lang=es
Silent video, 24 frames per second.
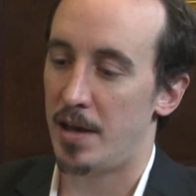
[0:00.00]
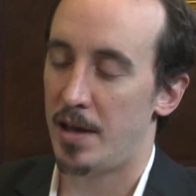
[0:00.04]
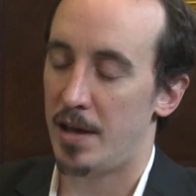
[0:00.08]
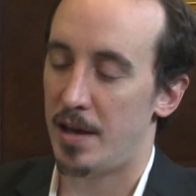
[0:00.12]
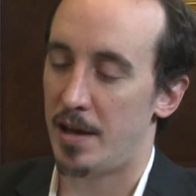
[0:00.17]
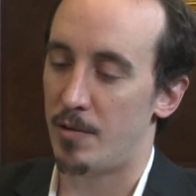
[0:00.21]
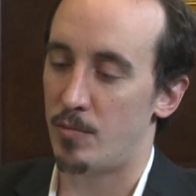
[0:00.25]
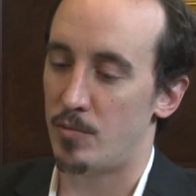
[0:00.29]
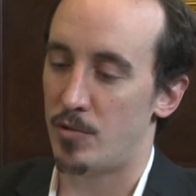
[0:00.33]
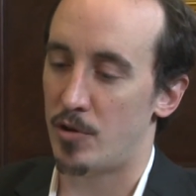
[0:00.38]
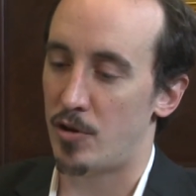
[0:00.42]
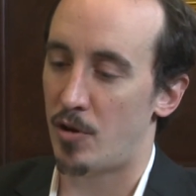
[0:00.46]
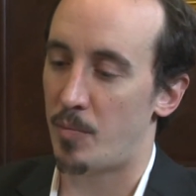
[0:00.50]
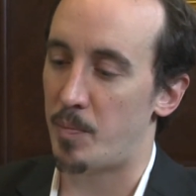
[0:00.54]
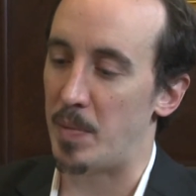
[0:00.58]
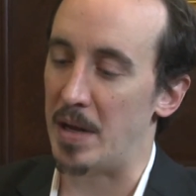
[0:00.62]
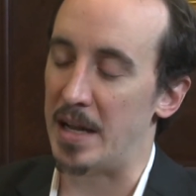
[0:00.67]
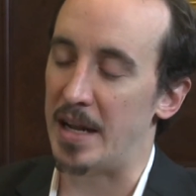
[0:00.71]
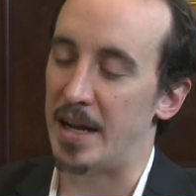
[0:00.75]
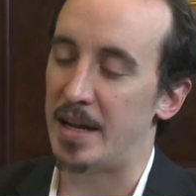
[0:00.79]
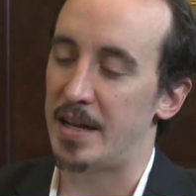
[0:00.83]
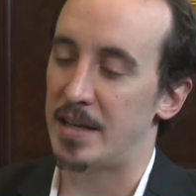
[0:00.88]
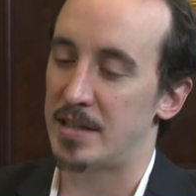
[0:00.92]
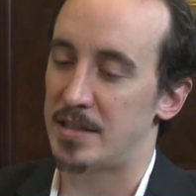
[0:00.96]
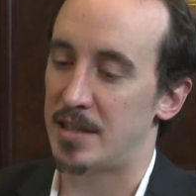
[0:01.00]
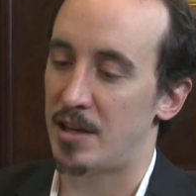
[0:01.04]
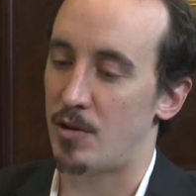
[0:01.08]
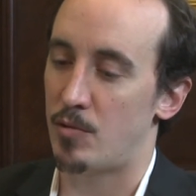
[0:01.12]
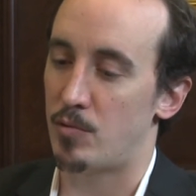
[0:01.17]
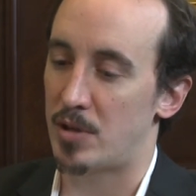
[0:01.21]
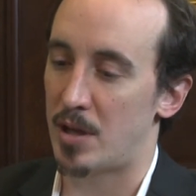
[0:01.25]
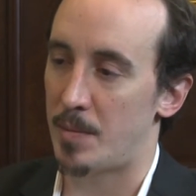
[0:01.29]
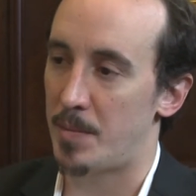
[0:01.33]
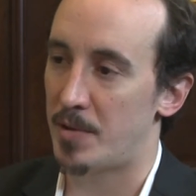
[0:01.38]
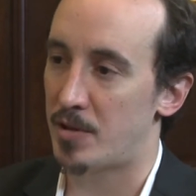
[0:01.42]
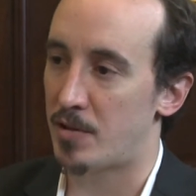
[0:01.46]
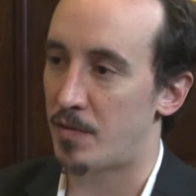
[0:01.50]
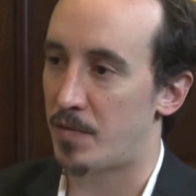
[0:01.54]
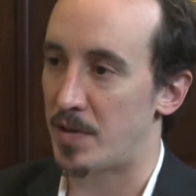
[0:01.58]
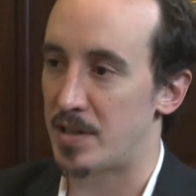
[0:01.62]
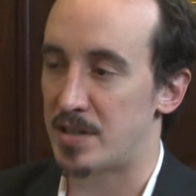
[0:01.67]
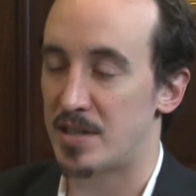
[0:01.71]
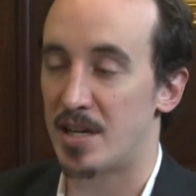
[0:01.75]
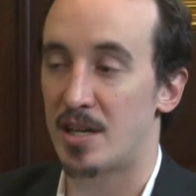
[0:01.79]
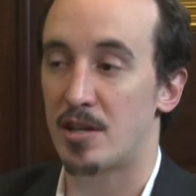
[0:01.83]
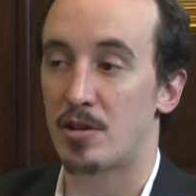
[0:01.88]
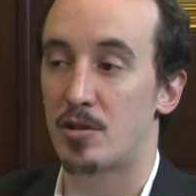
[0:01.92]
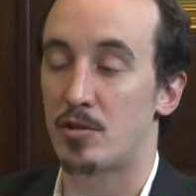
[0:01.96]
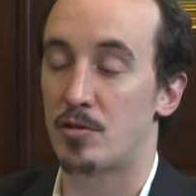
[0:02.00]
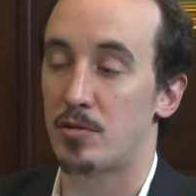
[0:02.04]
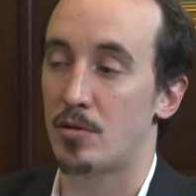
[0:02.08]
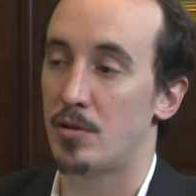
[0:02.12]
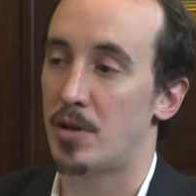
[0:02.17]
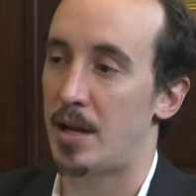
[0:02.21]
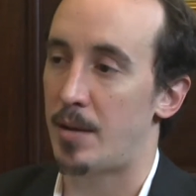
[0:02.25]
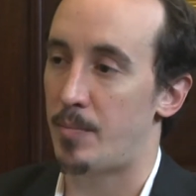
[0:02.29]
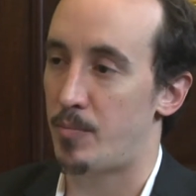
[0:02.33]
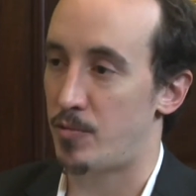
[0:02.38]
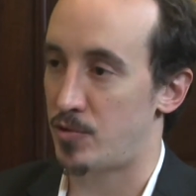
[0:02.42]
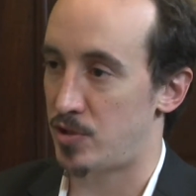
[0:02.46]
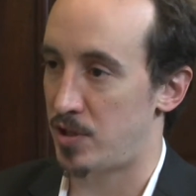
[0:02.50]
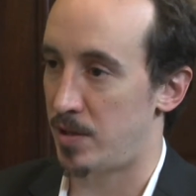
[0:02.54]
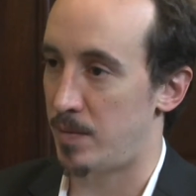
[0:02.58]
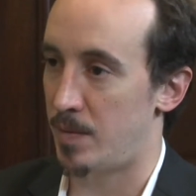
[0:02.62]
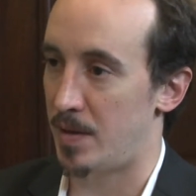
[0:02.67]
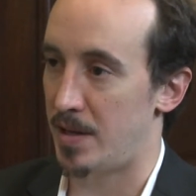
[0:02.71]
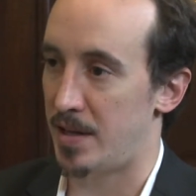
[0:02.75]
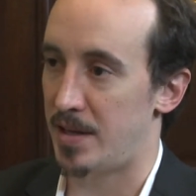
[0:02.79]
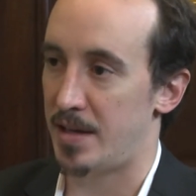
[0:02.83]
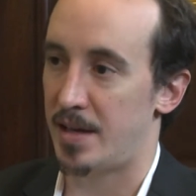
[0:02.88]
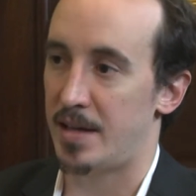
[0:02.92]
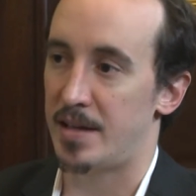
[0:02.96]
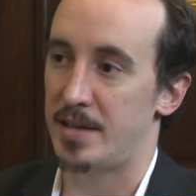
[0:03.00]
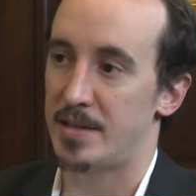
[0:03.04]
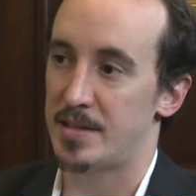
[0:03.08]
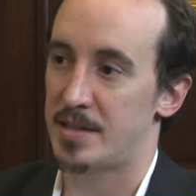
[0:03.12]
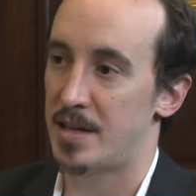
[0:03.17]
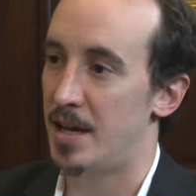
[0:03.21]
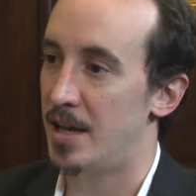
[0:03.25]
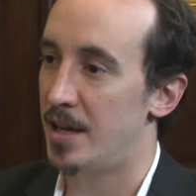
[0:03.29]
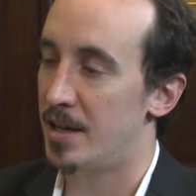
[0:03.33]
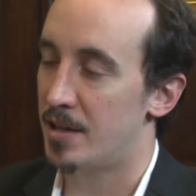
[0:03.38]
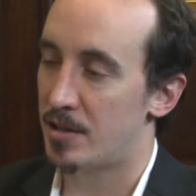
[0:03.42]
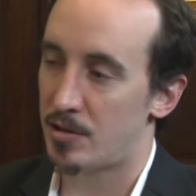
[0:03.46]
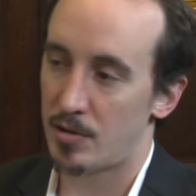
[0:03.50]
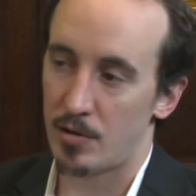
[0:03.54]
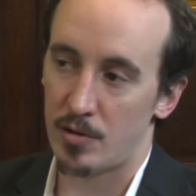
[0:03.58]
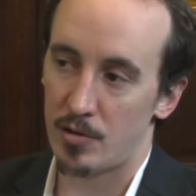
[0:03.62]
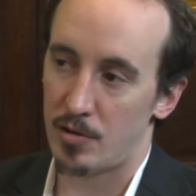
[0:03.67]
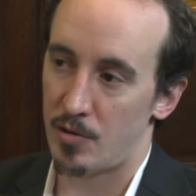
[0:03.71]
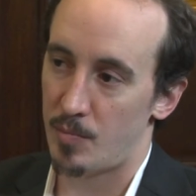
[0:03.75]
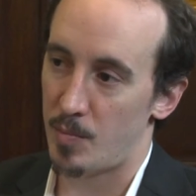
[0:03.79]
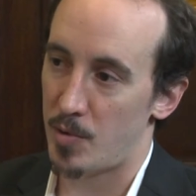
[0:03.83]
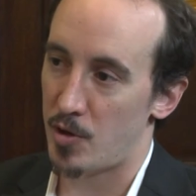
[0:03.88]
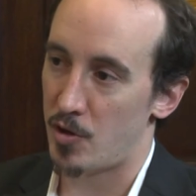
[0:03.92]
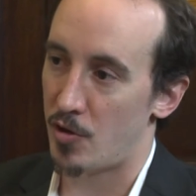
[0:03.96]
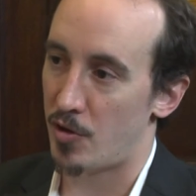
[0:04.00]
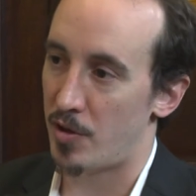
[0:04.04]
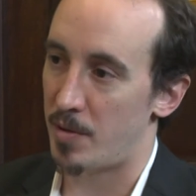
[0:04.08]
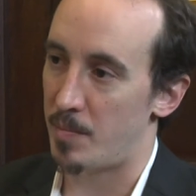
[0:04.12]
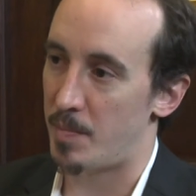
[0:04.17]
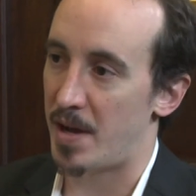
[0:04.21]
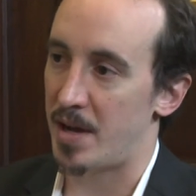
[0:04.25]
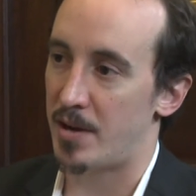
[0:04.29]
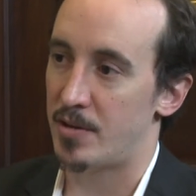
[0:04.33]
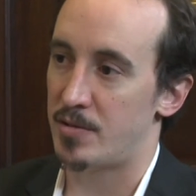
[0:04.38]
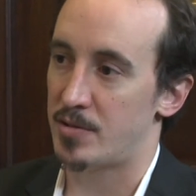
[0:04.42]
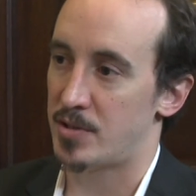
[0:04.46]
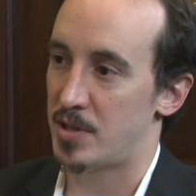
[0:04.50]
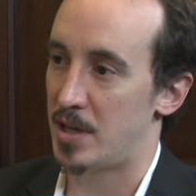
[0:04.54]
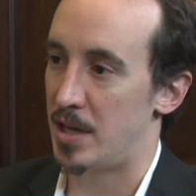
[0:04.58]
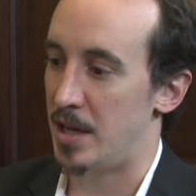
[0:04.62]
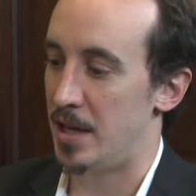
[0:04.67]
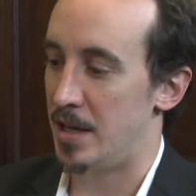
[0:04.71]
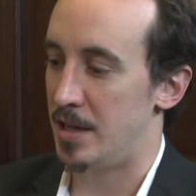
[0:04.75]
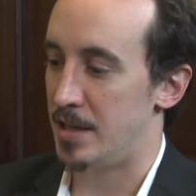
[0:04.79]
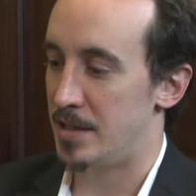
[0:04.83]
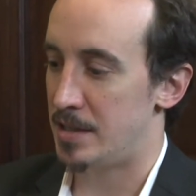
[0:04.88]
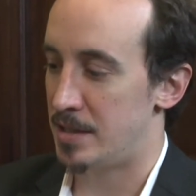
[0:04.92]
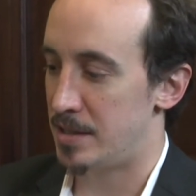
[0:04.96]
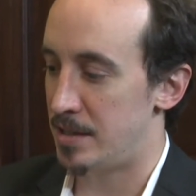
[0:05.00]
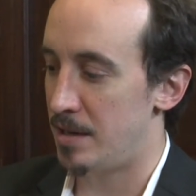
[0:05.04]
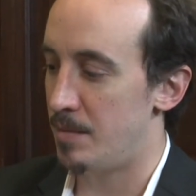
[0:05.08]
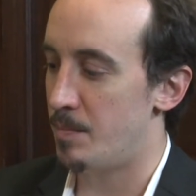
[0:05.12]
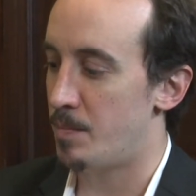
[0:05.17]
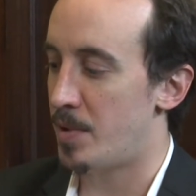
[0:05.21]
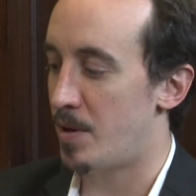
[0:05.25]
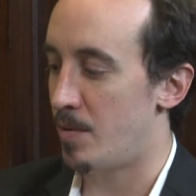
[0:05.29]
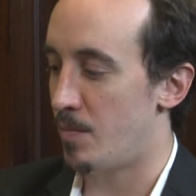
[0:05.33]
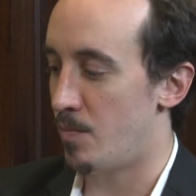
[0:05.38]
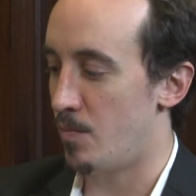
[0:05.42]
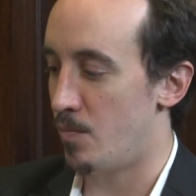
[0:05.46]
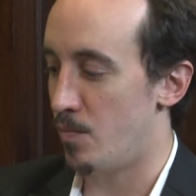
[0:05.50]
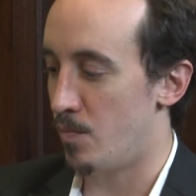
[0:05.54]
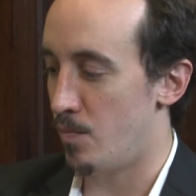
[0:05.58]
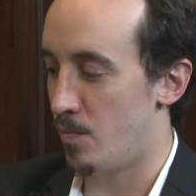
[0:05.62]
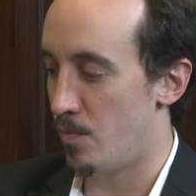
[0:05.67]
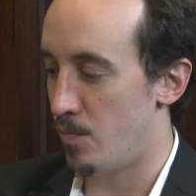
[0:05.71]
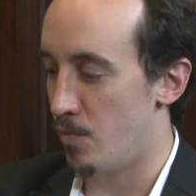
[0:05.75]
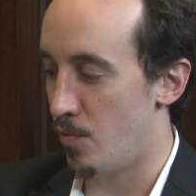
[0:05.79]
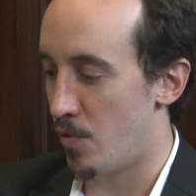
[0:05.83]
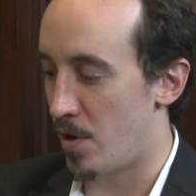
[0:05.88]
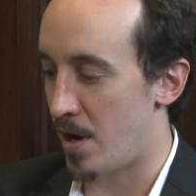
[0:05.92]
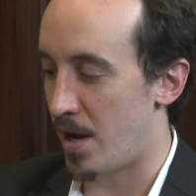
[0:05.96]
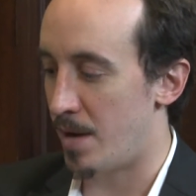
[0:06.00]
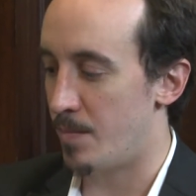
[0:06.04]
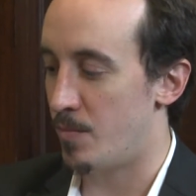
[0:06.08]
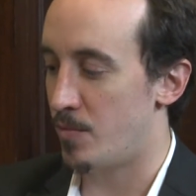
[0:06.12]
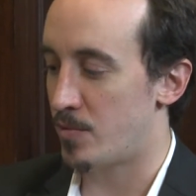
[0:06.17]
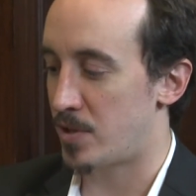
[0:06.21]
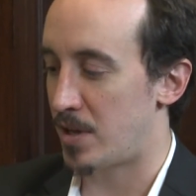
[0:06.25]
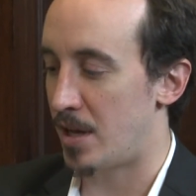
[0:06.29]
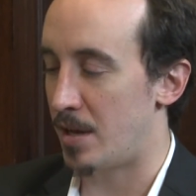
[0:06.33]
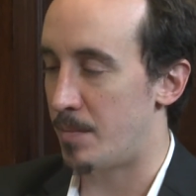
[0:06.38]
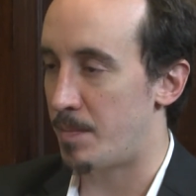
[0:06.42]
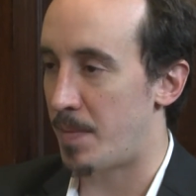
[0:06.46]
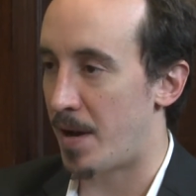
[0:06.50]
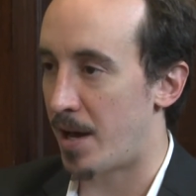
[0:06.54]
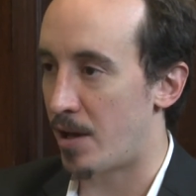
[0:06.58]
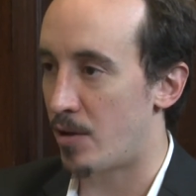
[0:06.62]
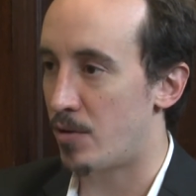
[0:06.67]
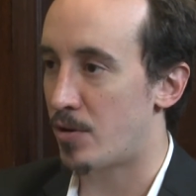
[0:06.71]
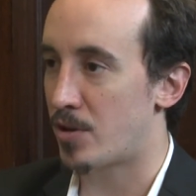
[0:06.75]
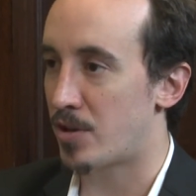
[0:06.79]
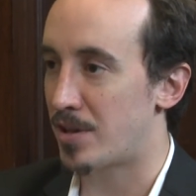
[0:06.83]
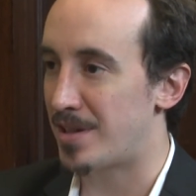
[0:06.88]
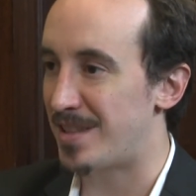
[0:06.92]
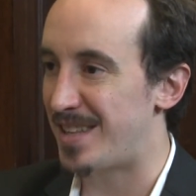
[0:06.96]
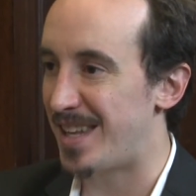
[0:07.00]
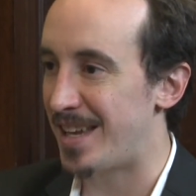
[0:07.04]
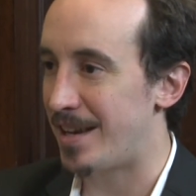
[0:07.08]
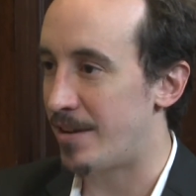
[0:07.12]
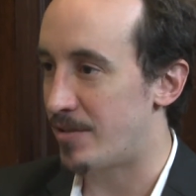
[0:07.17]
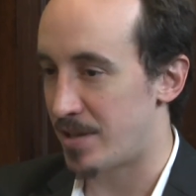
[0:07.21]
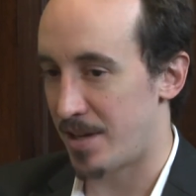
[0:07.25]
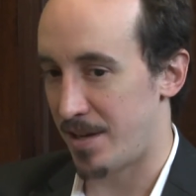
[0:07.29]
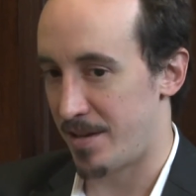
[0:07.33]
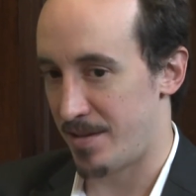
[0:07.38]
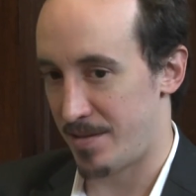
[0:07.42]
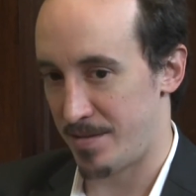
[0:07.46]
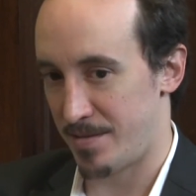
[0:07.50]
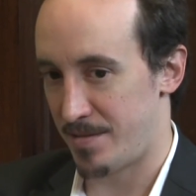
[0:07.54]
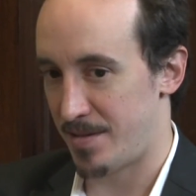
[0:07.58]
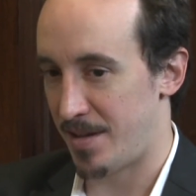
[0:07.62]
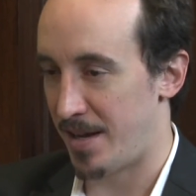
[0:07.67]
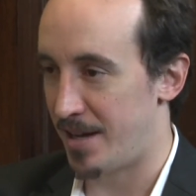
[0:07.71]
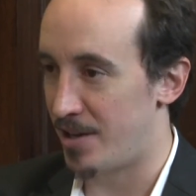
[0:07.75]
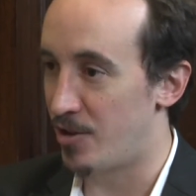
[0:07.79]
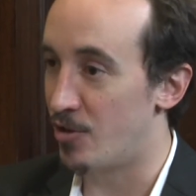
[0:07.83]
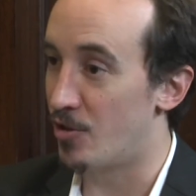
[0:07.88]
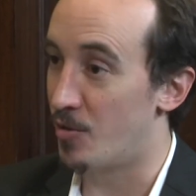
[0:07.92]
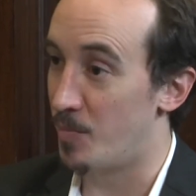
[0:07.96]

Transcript: en uno de los pilares es justamente ofrecer todas las posibilidades, todos los medios de pagos, siempre buscamos que el pagador tenga, o sea, año